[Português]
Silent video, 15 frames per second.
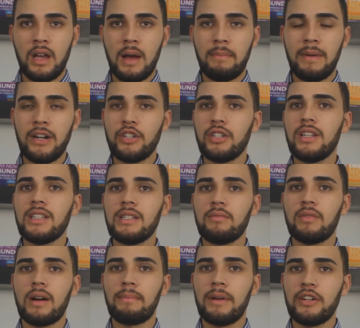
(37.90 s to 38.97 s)
A partir, desse,
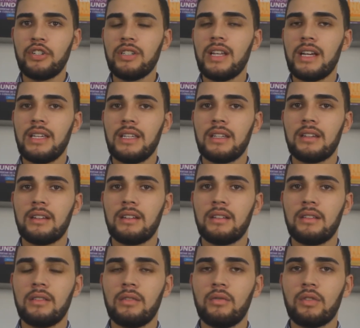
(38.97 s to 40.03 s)
a partir daí,
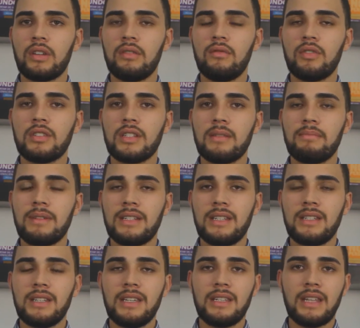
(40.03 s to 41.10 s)
o que você
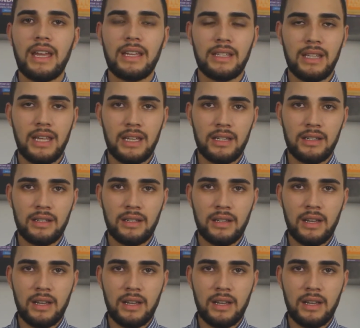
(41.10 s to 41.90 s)
precisa entender